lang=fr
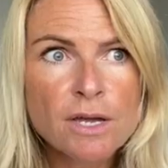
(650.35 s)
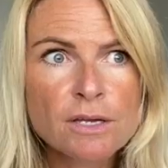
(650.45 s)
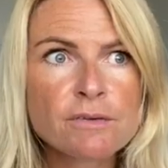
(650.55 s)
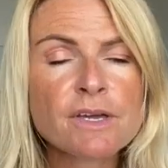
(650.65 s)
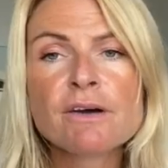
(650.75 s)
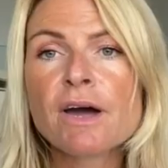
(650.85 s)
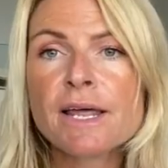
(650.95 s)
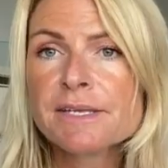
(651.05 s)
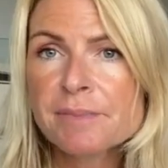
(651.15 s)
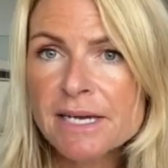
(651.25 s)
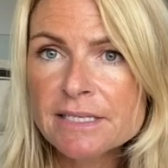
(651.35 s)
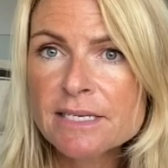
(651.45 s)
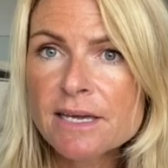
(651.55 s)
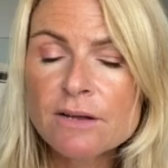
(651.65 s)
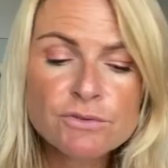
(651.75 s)
il va y avoir la
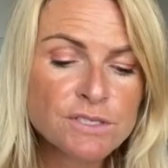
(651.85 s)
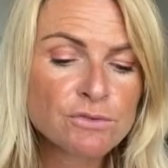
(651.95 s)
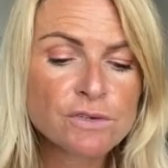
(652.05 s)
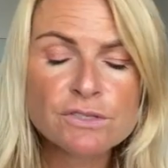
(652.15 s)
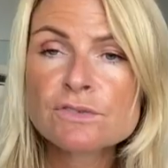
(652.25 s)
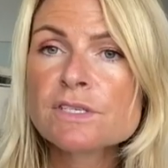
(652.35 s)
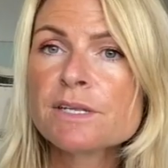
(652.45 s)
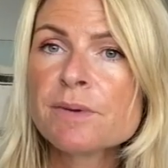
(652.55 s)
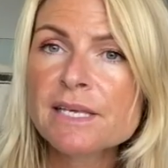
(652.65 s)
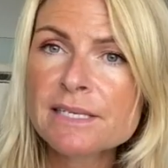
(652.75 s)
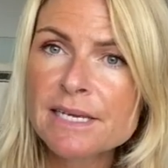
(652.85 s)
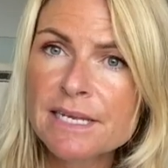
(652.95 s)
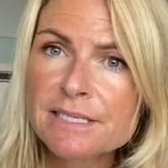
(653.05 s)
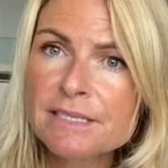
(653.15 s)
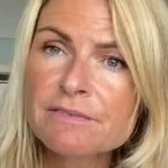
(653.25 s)
liberté. Hein. Le signe du verso, c'est liberté,
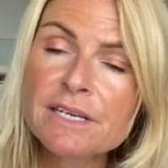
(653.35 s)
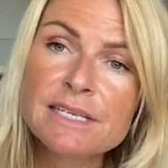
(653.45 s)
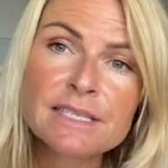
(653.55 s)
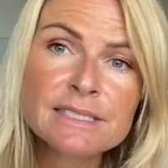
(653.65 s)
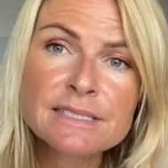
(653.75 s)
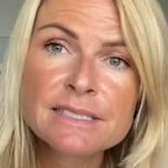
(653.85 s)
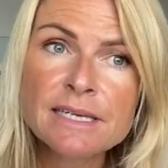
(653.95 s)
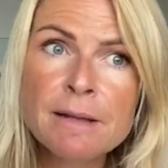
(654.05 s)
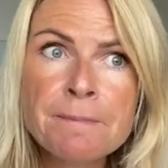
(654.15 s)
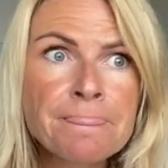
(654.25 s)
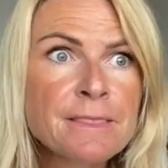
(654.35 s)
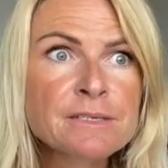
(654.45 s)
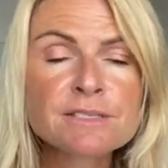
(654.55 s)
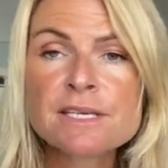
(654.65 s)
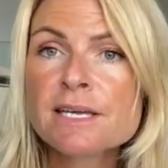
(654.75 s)
égalité, fraternité.
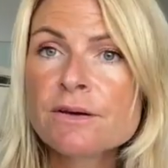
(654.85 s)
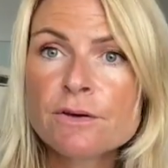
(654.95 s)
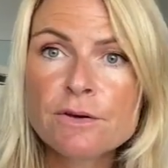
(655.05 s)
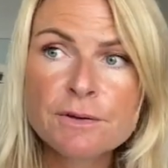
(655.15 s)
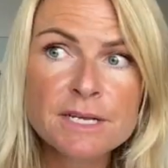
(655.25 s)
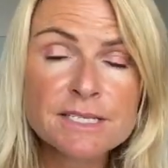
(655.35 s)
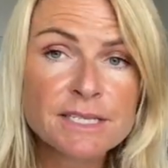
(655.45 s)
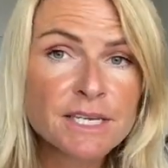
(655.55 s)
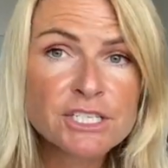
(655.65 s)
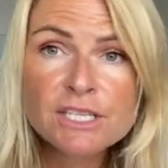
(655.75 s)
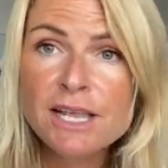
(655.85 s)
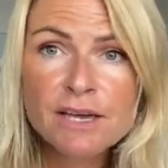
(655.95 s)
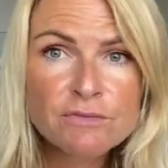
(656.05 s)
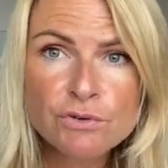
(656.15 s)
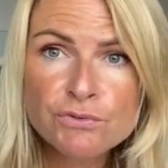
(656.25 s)
C'est euh, les énergies de la
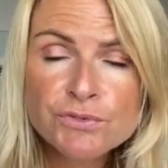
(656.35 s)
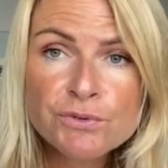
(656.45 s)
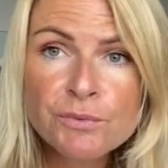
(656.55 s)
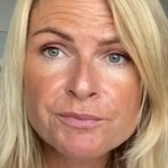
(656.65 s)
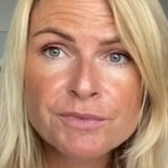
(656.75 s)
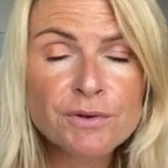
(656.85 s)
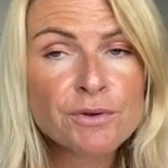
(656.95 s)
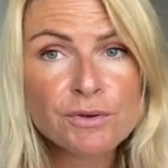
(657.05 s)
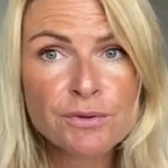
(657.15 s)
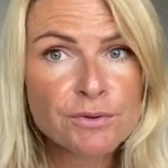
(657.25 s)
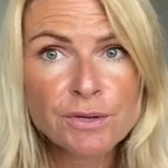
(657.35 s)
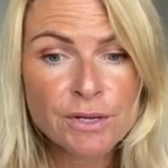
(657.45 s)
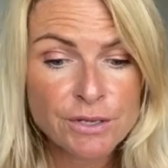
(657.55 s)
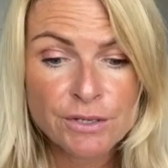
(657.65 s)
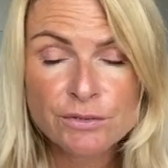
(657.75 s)
révolution.
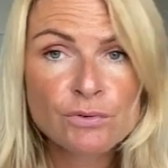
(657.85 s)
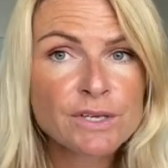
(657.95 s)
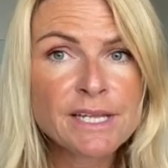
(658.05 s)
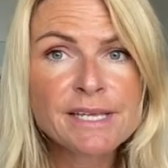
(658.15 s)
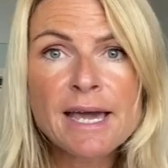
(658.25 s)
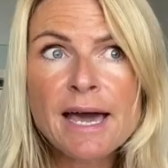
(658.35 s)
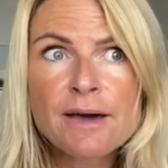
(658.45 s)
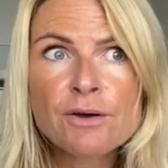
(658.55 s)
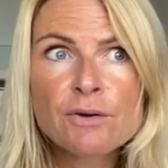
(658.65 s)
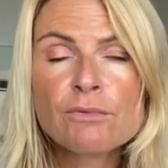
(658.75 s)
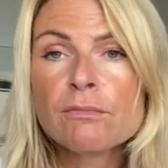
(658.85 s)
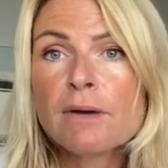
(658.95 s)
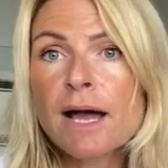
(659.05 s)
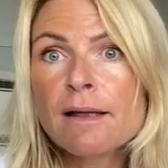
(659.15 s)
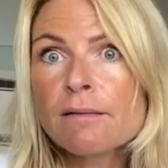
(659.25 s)
Donc il y a
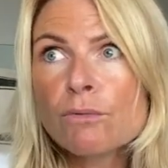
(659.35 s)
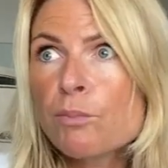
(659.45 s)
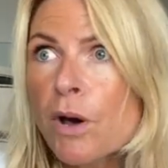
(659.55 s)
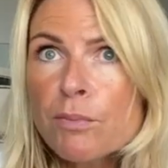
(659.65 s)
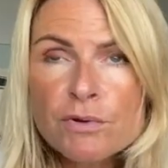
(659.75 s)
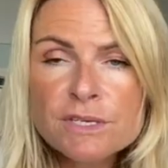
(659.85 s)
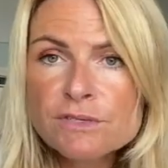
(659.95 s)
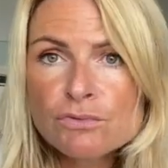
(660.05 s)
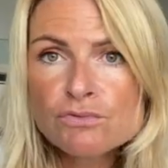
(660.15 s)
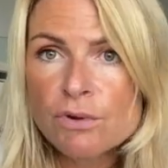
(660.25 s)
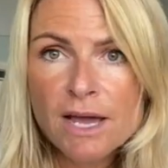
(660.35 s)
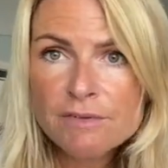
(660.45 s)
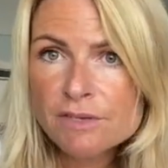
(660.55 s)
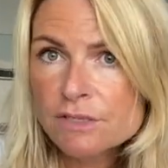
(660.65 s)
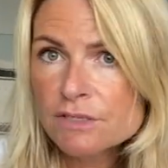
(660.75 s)
bah, le peuple qui se
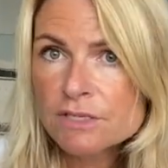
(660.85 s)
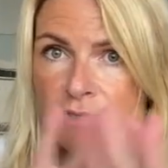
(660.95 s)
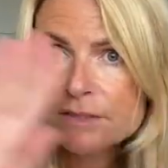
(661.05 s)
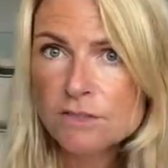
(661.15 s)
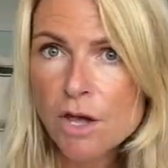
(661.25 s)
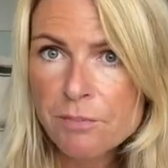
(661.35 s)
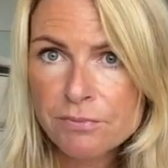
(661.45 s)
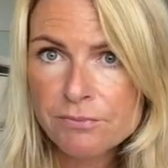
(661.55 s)
soulève et qui dit stop,